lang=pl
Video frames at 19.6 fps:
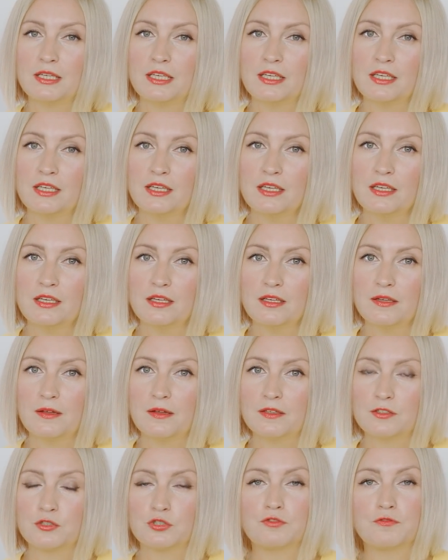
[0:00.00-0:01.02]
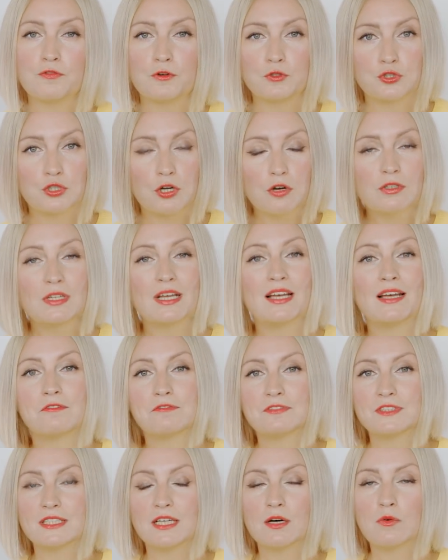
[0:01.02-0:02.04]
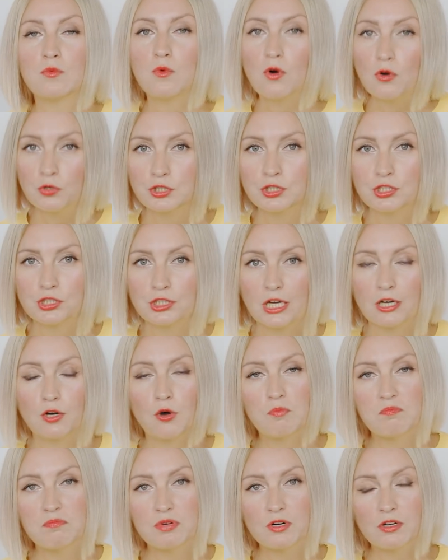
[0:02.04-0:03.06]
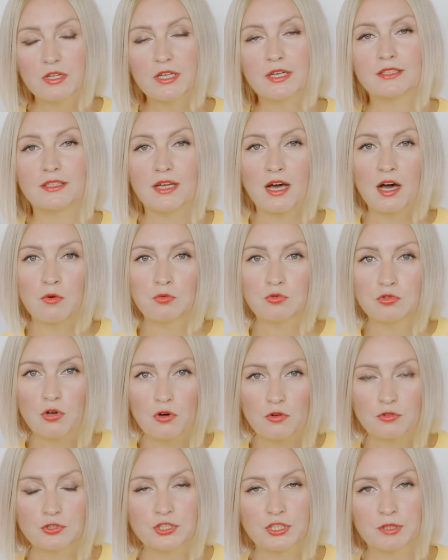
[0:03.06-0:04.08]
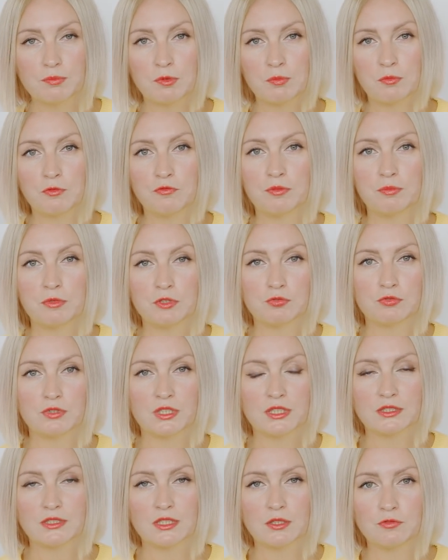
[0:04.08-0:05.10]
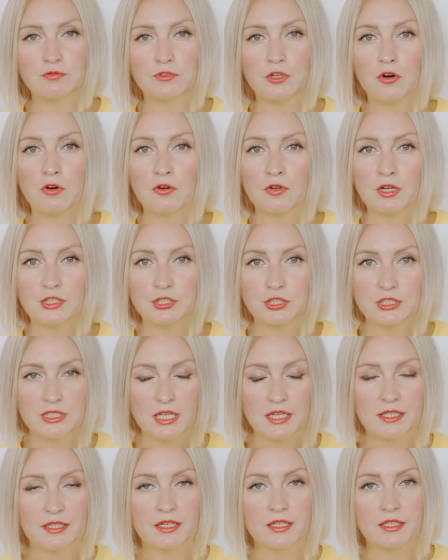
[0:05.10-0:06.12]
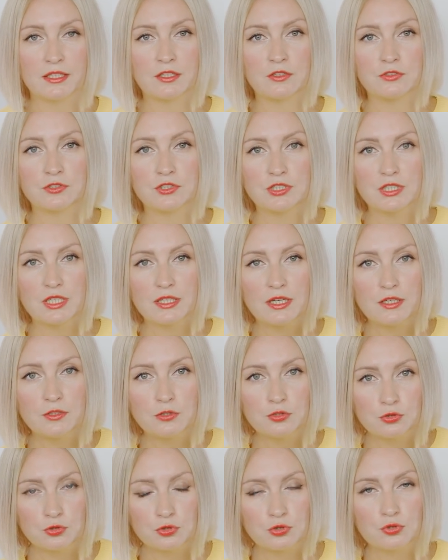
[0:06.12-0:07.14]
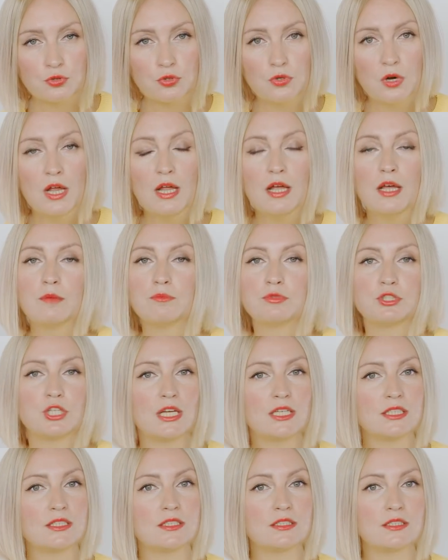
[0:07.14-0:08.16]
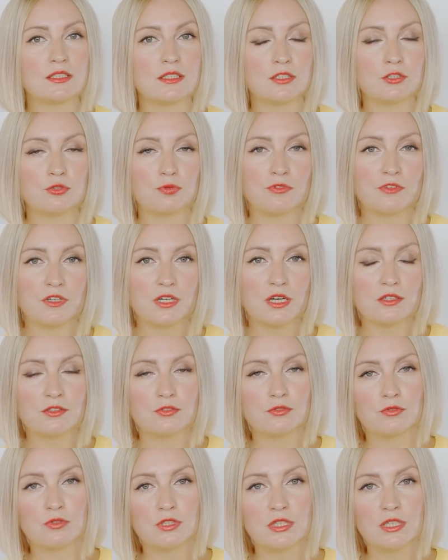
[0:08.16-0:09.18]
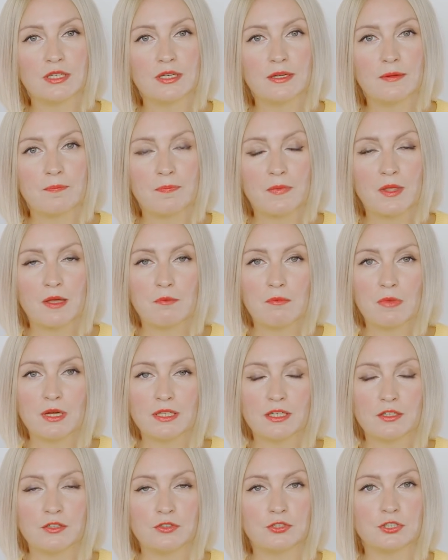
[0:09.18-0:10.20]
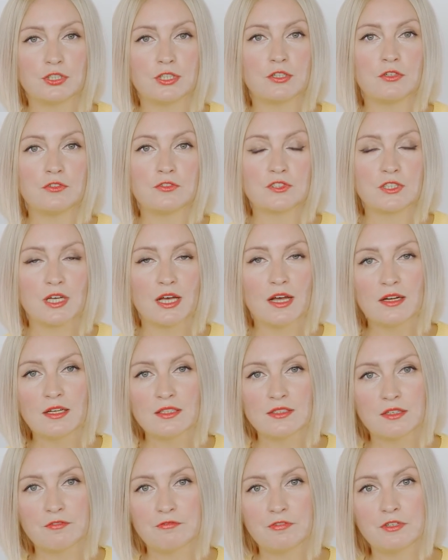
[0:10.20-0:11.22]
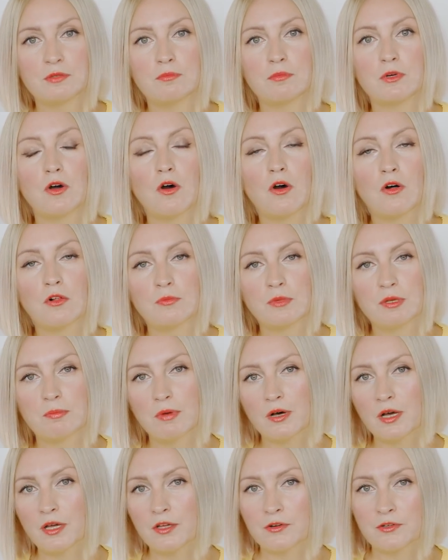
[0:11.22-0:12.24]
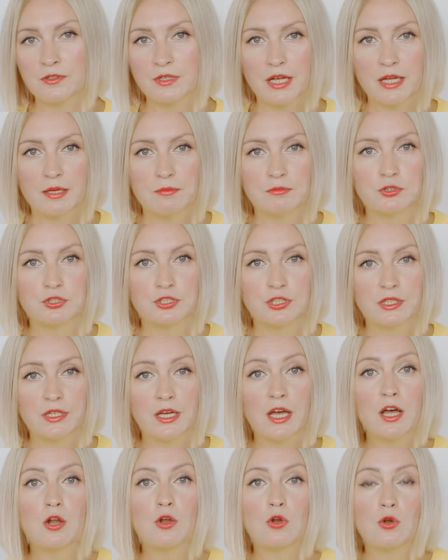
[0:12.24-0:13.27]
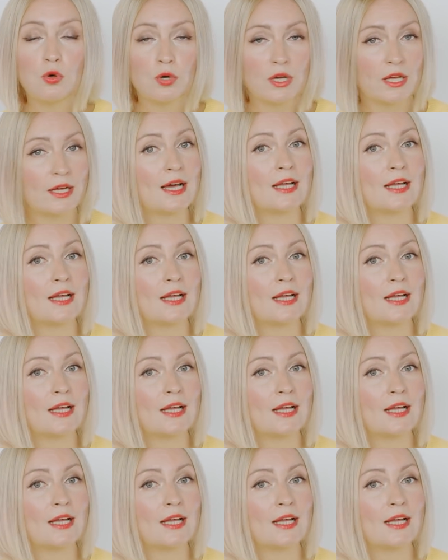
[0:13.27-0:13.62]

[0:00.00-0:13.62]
i stworzone w całości jako projekt autorski, bo mówimy tutaj zarówno o reżyserii, jak i o scenariuszu, przez człowieka, który y, ma na koncie Oscara za film Call Me By Your Name, czyli Luca